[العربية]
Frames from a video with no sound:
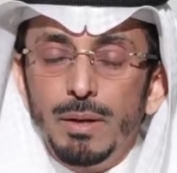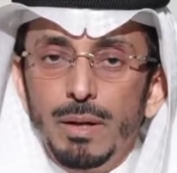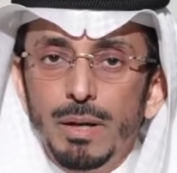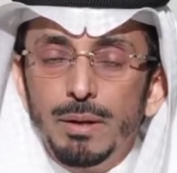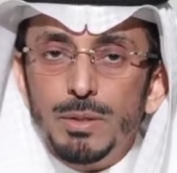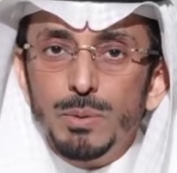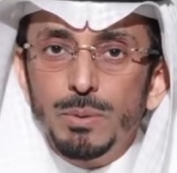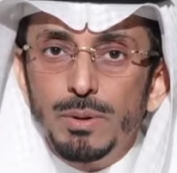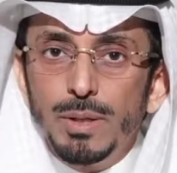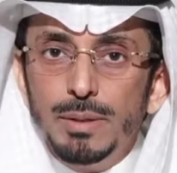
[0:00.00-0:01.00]
قال
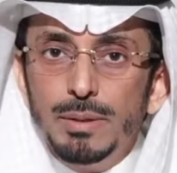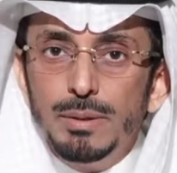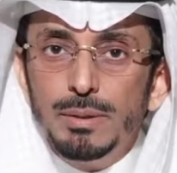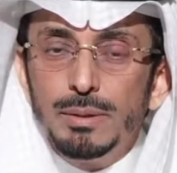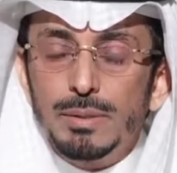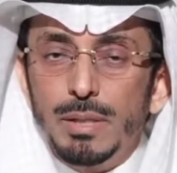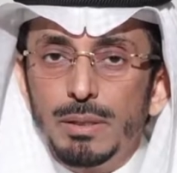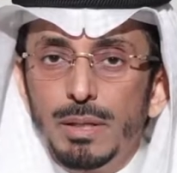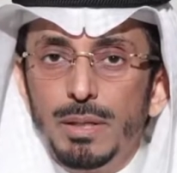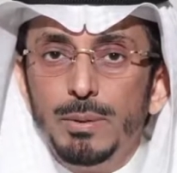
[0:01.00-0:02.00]
رسول الله
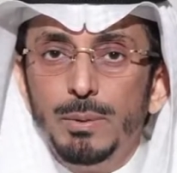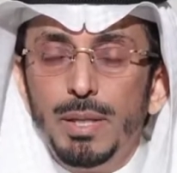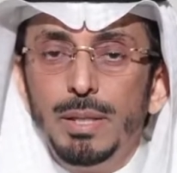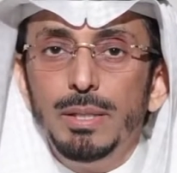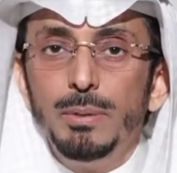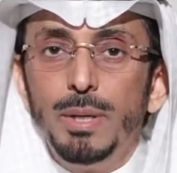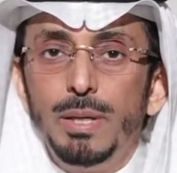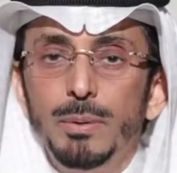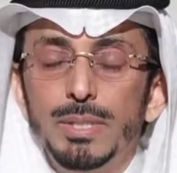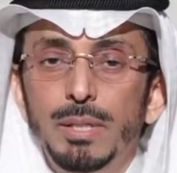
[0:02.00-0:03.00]
صلى الله عليه
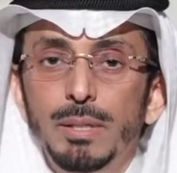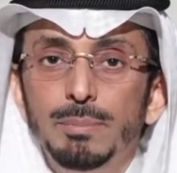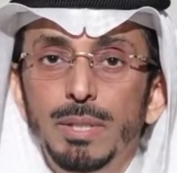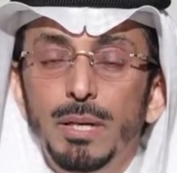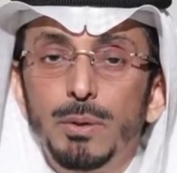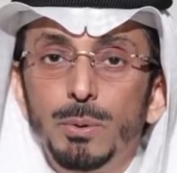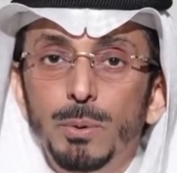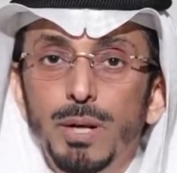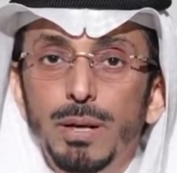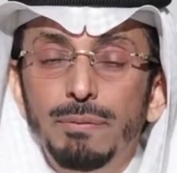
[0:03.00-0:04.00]
وآله وسلم
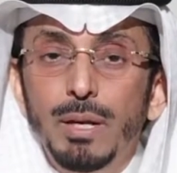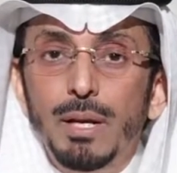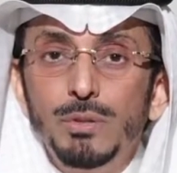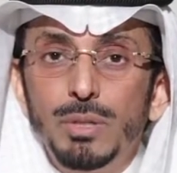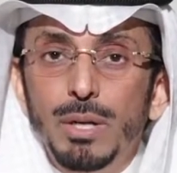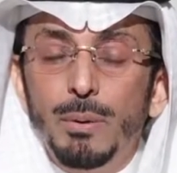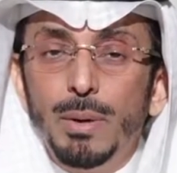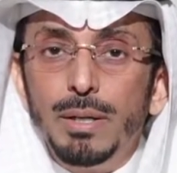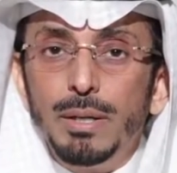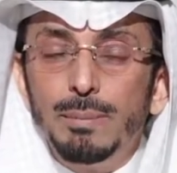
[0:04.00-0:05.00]
تحروها في العشر
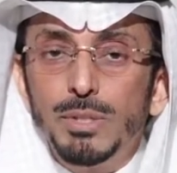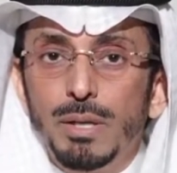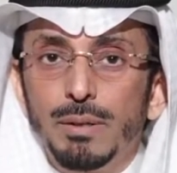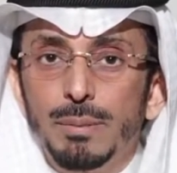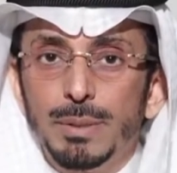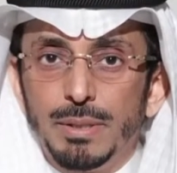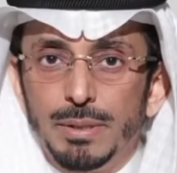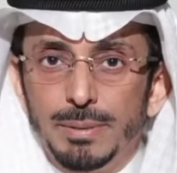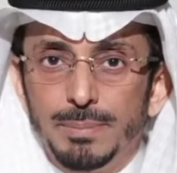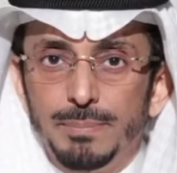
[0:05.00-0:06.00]
الأواخر من شهر رمضان